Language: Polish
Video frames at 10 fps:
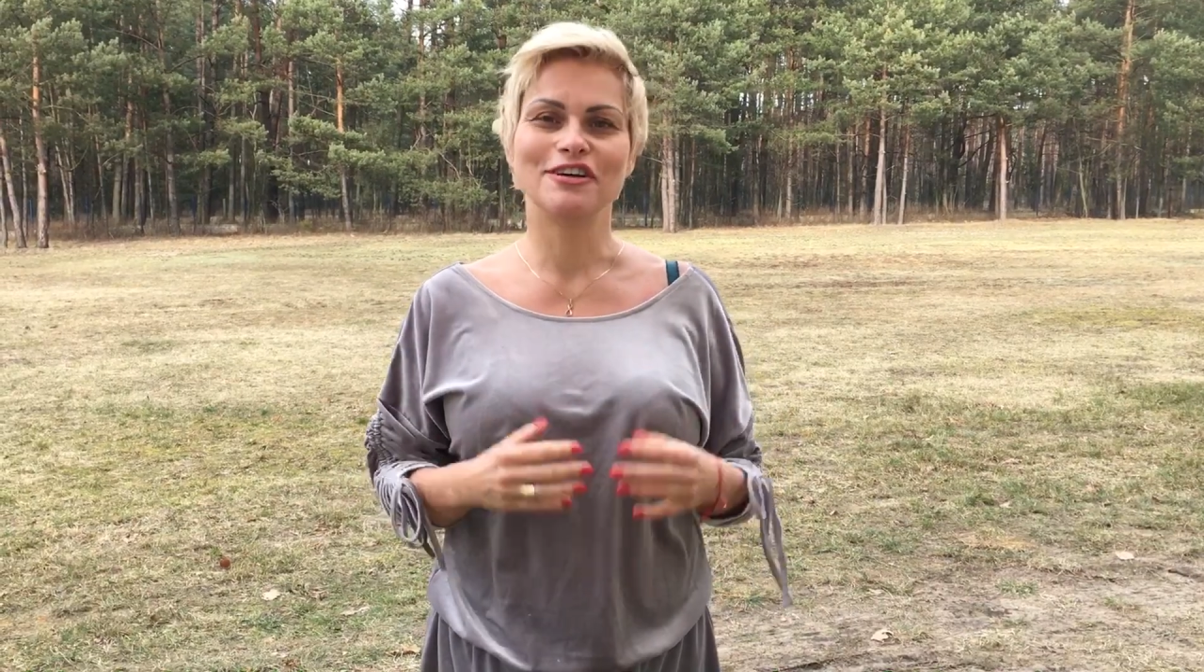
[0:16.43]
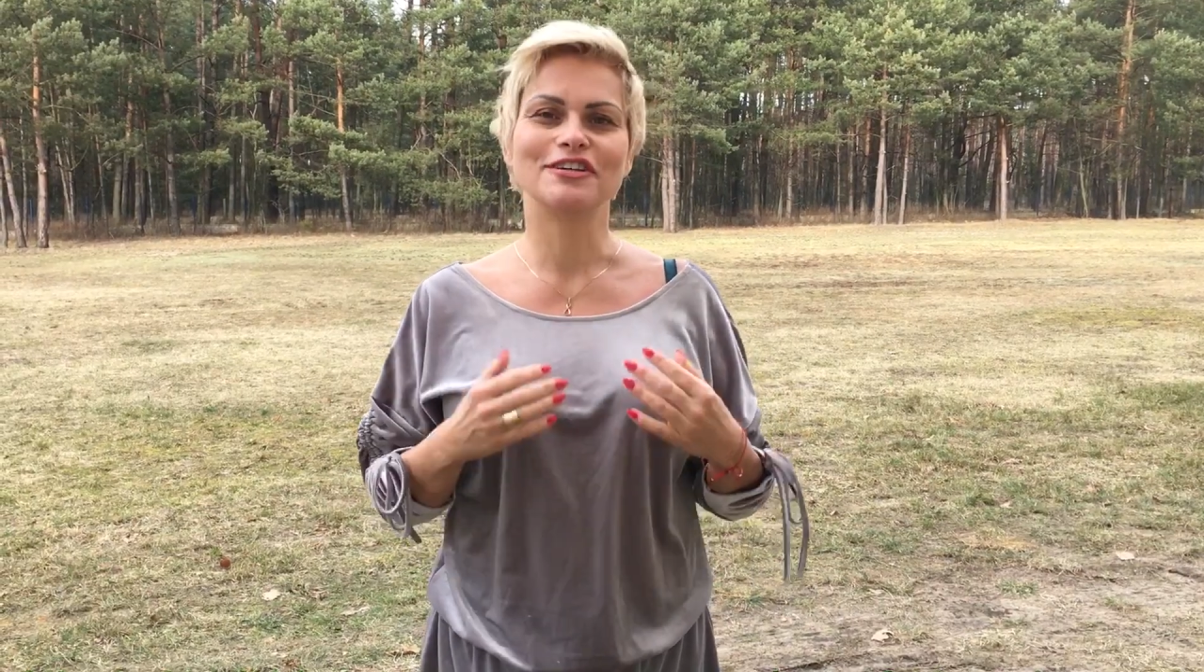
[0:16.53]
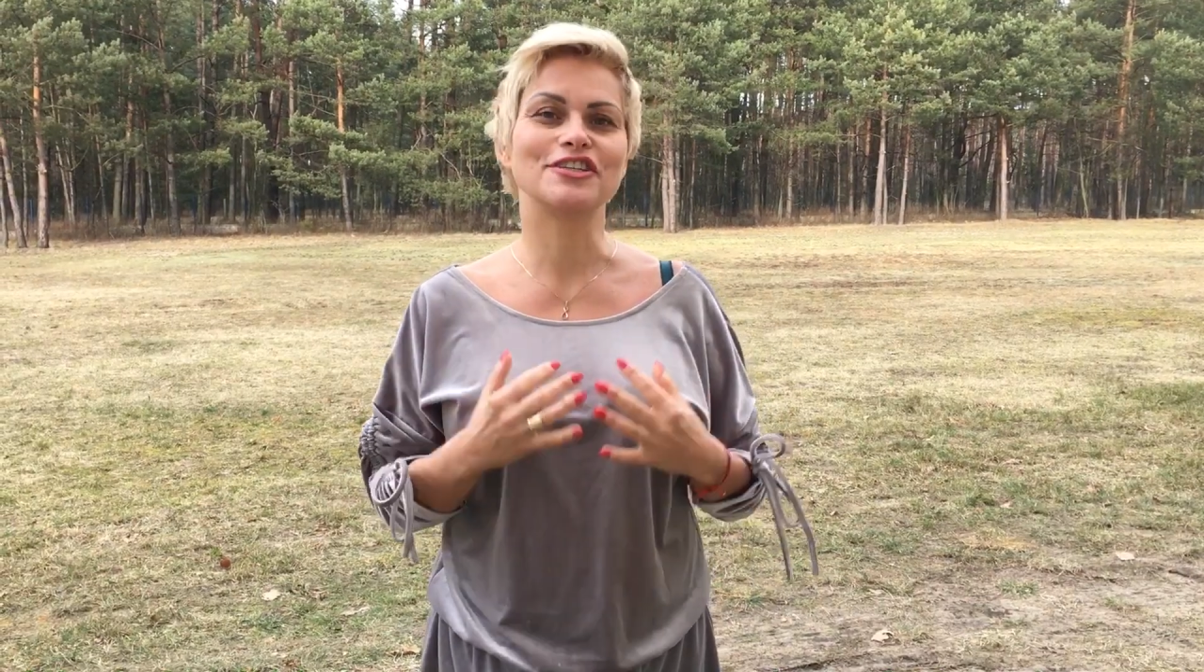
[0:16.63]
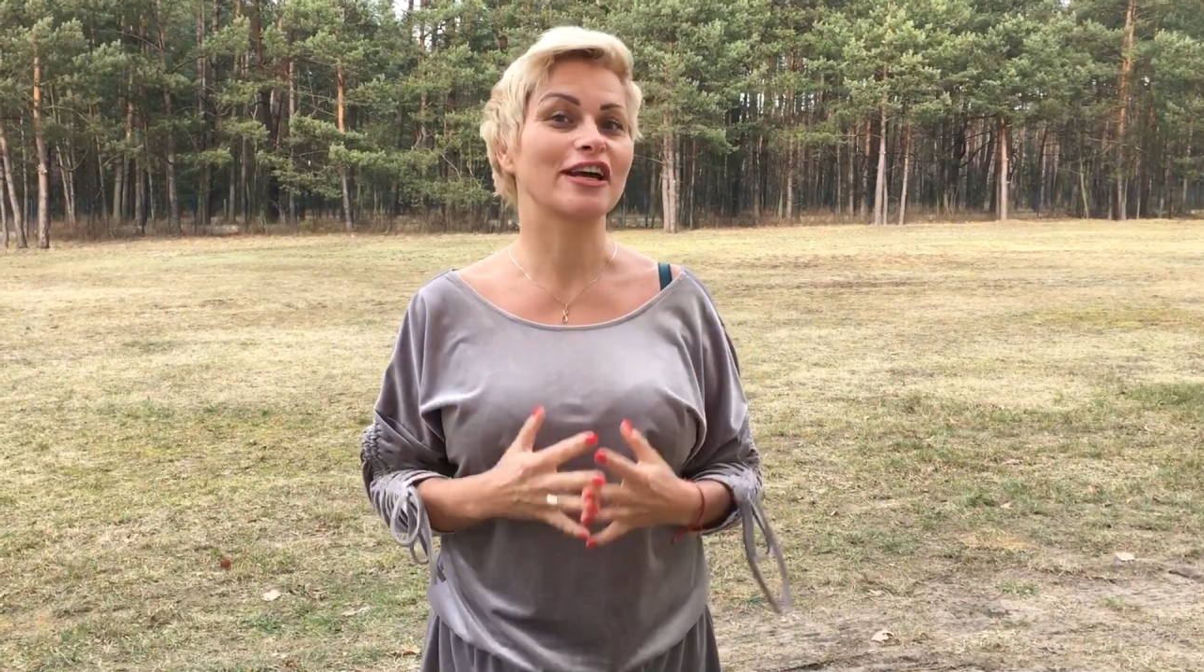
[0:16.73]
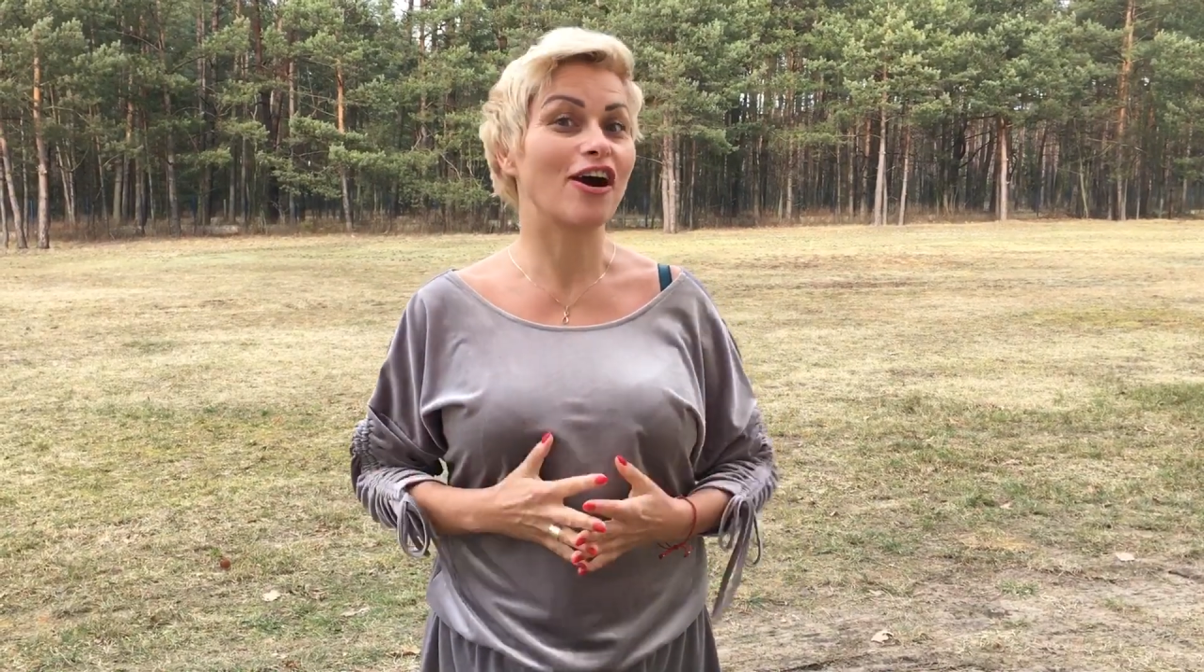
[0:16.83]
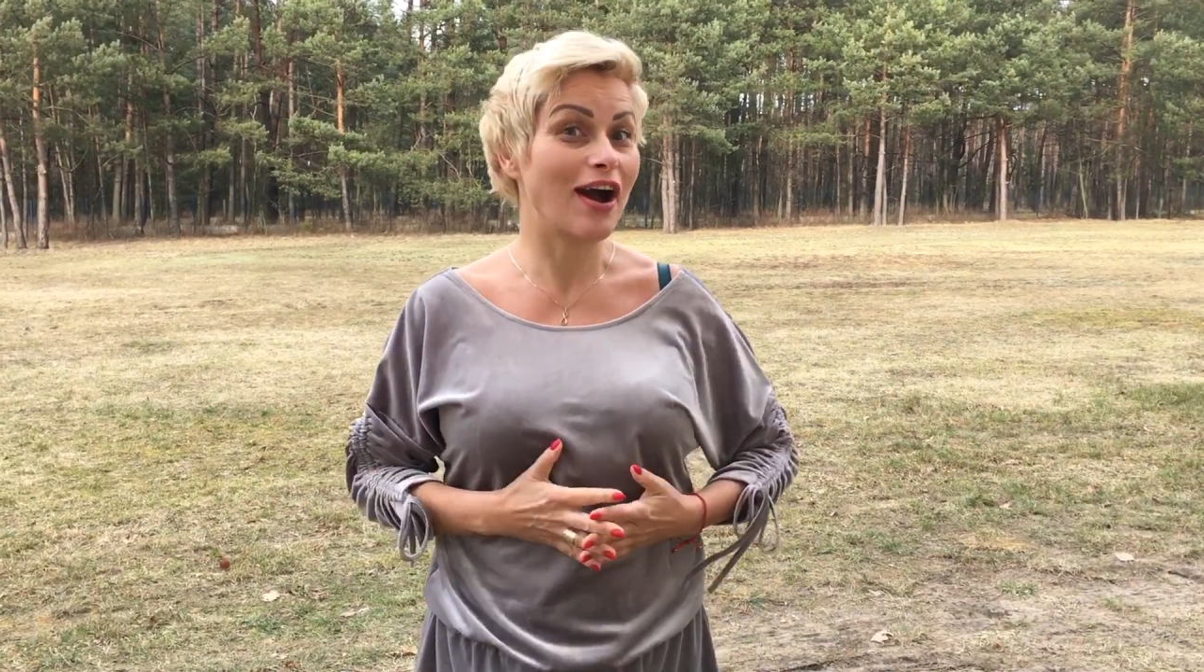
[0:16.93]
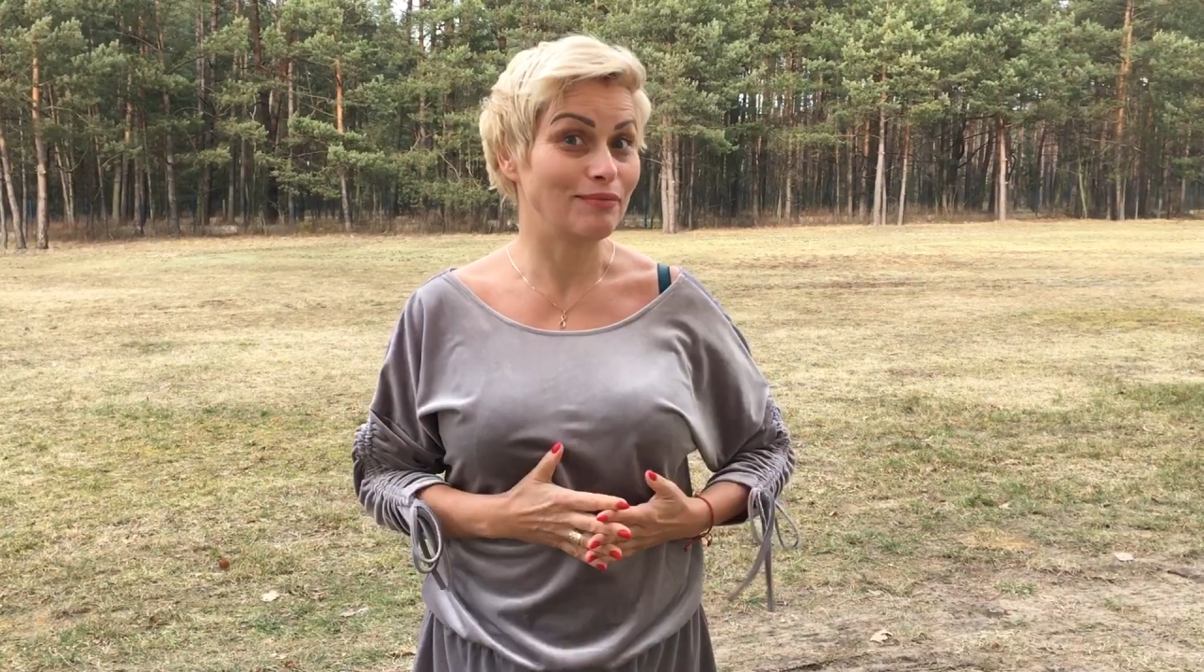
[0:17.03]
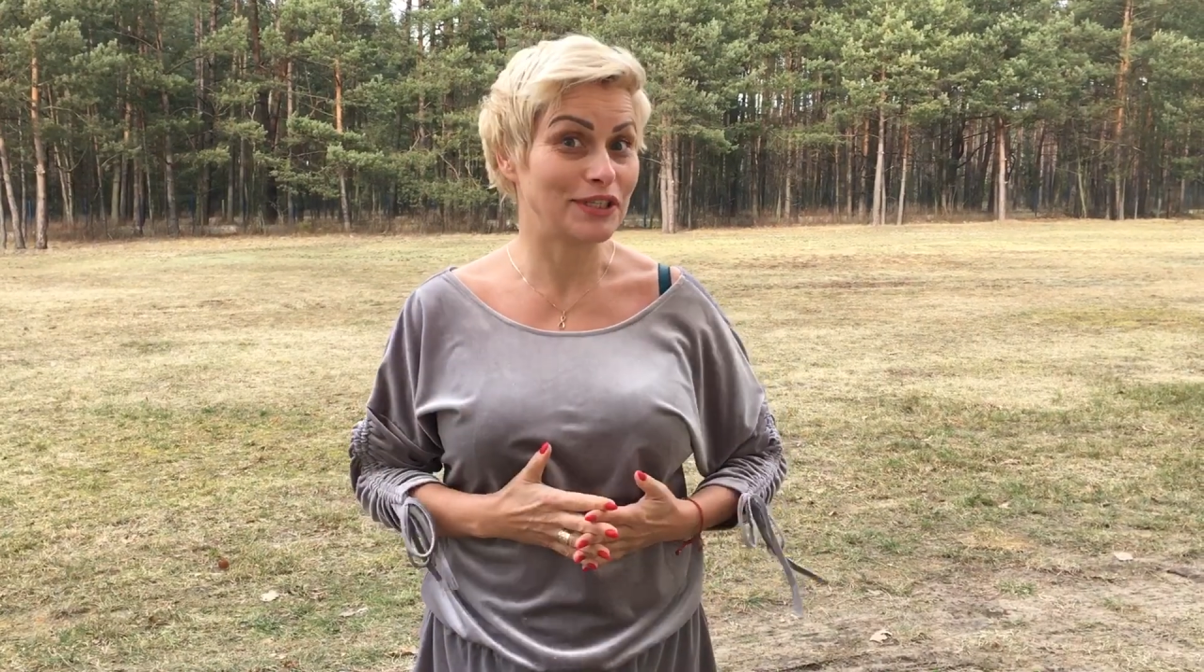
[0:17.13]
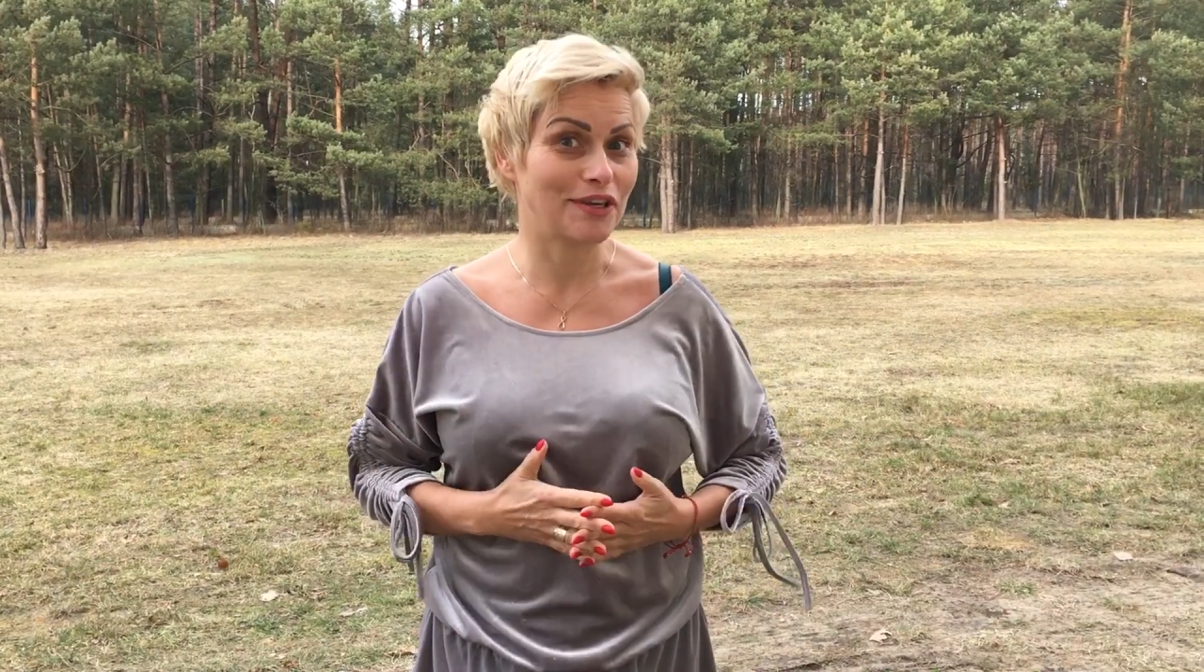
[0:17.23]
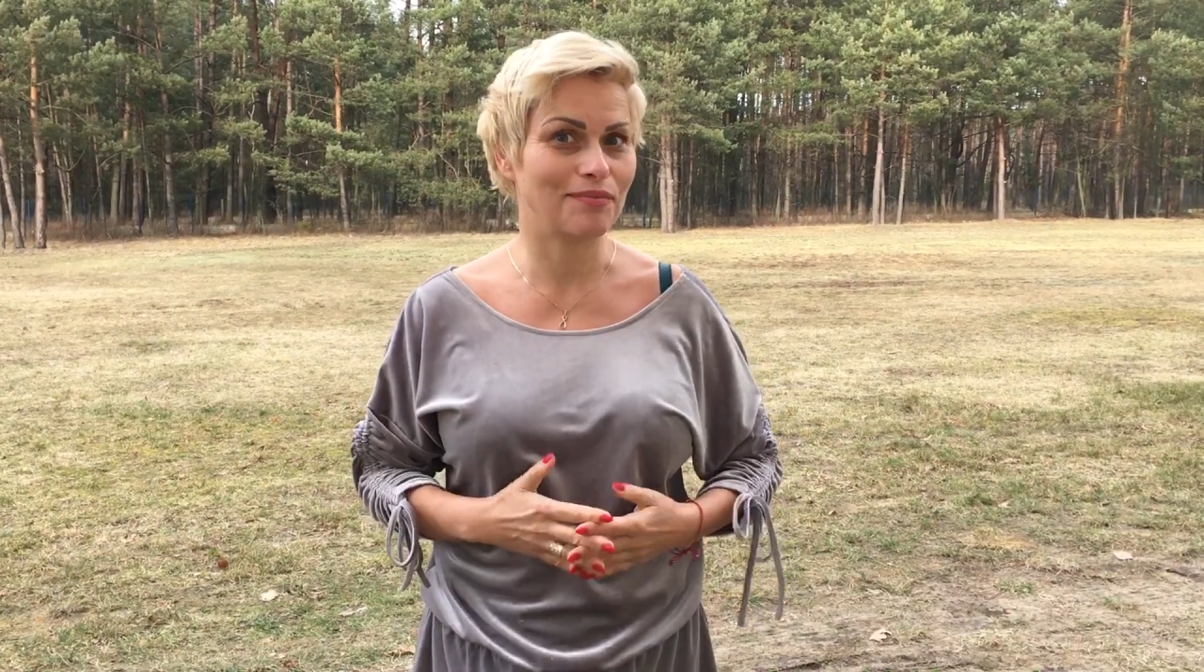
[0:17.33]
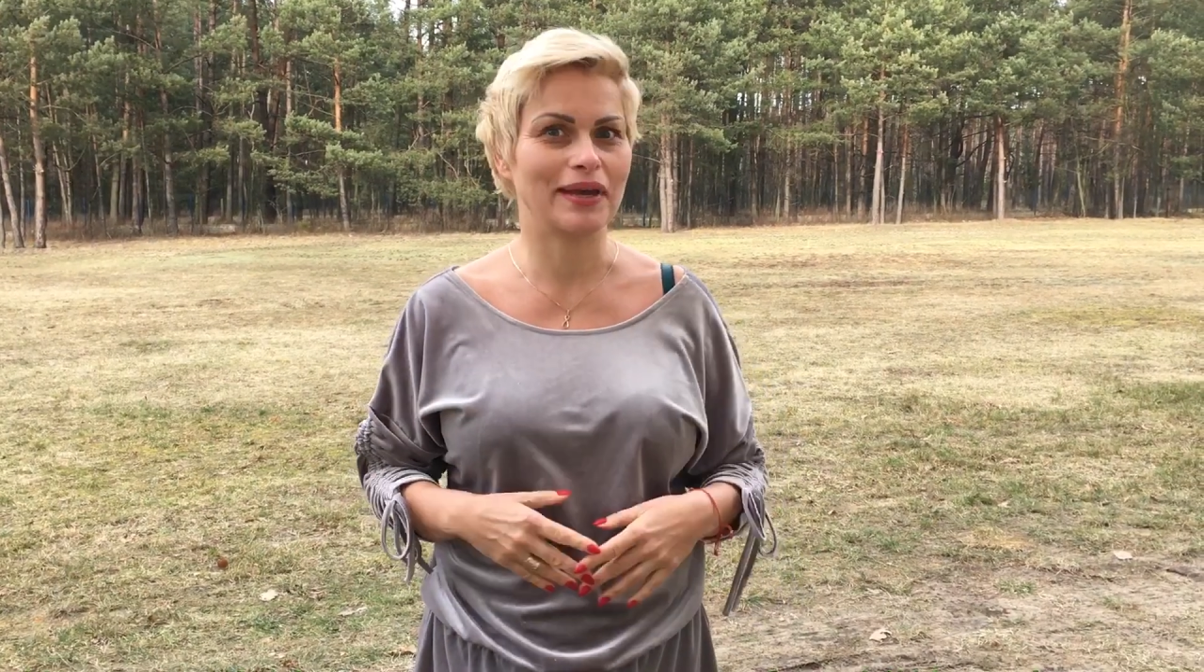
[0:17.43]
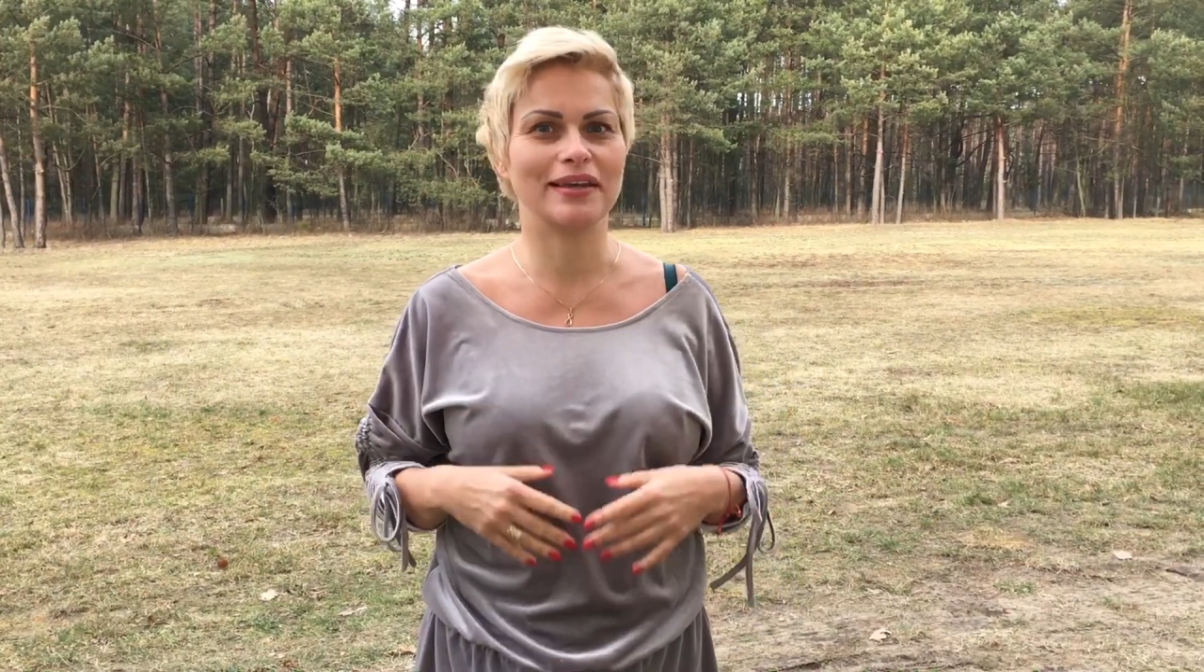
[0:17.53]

że kocham siebie.